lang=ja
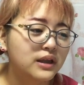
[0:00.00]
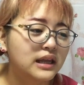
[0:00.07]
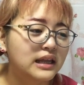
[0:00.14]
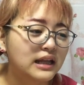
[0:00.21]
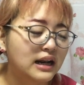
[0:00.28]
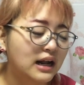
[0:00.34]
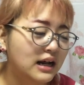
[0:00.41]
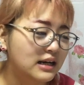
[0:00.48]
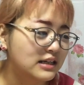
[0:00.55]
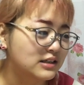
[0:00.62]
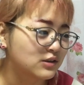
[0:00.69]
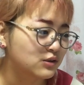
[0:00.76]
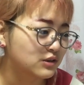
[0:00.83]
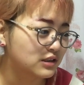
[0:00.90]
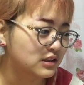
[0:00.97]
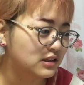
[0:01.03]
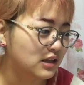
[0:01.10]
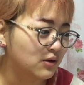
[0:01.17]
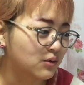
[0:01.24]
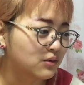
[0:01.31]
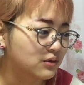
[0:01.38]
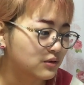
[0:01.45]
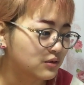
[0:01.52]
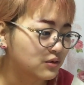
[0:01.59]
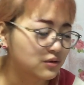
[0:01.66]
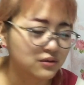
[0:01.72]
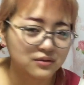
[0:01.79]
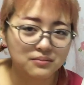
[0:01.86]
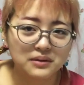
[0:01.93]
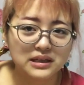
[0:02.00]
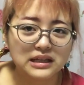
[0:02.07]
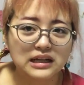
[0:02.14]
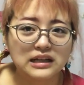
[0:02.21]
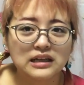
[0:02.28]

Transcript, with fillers: えてたらアリゾンにして送るみんな